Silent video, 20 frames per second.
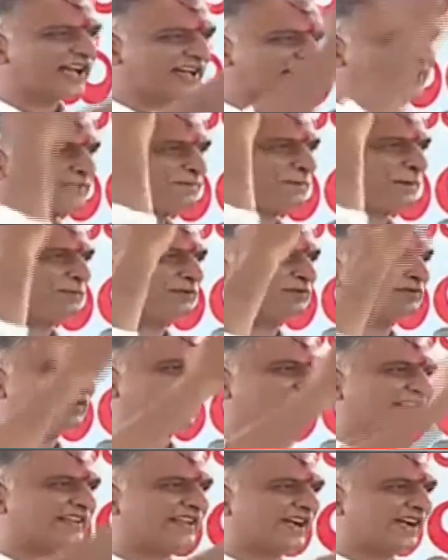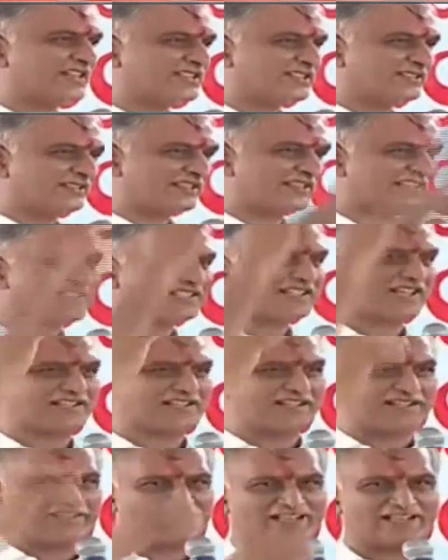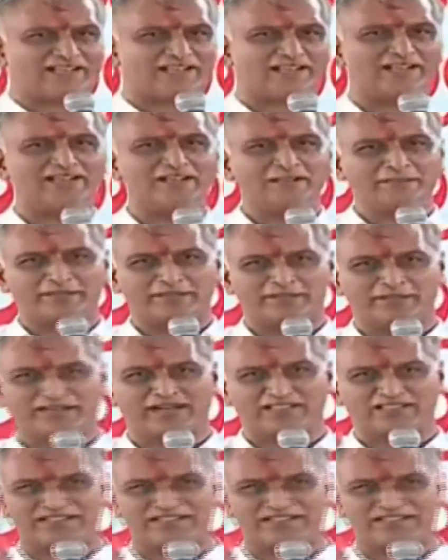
టీఆర్ఎస్ ప్రభుత్వాన్ని ఆశీర్వదించాలా లేదా మీరు